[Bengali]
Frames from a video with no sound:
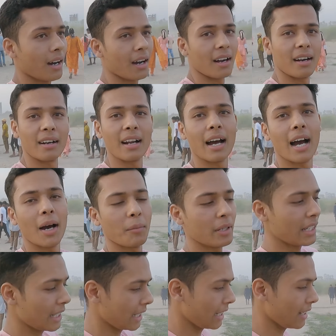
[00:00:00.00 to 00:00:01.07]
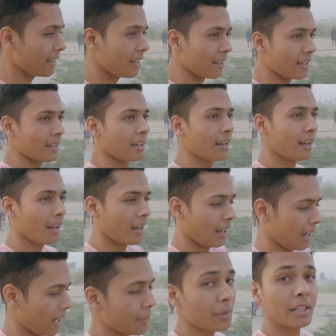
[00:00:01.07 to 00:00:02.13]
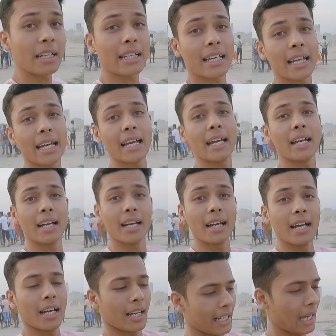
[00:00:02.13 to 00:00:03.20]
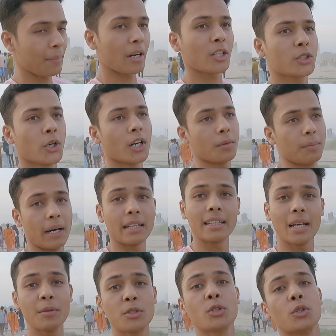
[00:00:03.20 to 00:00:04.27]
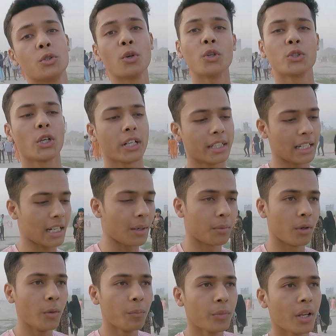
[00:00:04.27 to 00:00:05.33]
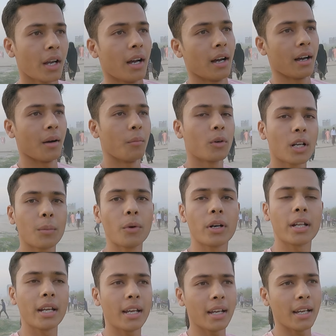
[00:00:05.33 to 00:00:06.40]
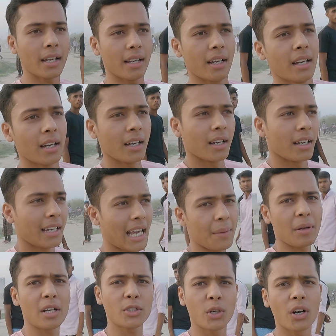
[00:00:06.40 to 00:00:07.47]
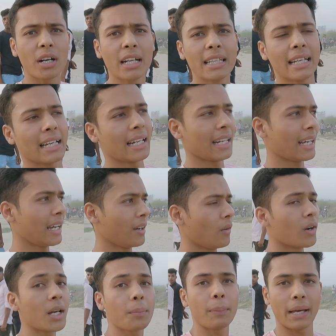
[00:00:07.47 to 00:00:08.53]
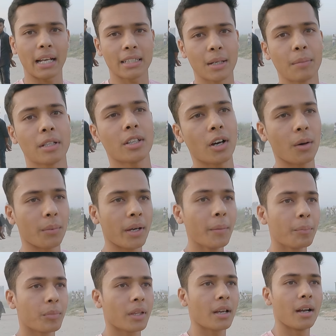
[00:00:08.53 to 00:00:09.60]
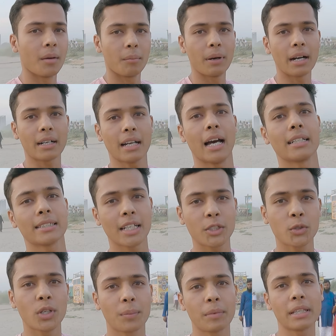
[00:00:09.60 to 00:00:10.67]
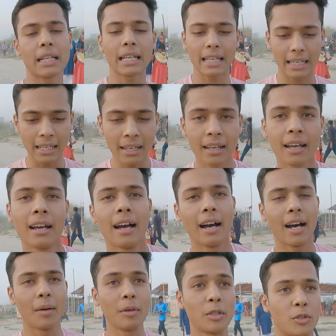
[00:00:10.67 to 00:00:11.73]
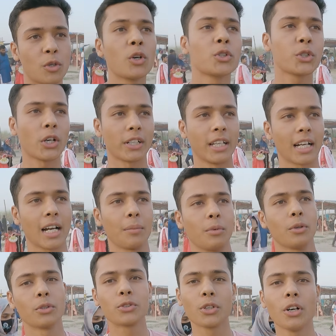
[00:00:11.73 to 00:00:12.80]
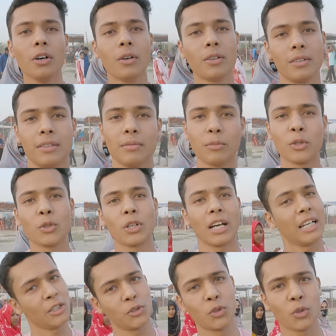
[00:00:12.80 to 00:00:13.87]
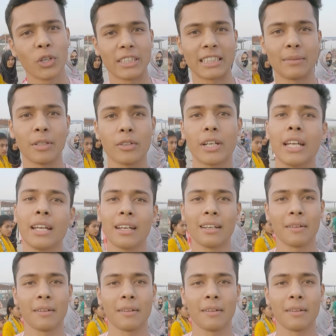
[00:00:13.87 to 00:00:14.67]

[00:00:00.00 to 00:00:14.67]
আর আমি আপনাদেরকে ক্যামেরা শট বাদ দিয়ে আমি শুধু ড্রোন শট দেখাবো মোটামুটি ক্যামেরা শট নিতে গেলে অনেক প্যারা সামাতে হবে বাট আজকে শুধু আপনাদেরকে আমি ড্রোন শট দেখাবো সো বন্ধুরা শুরু করি আজকে ভিডিওটি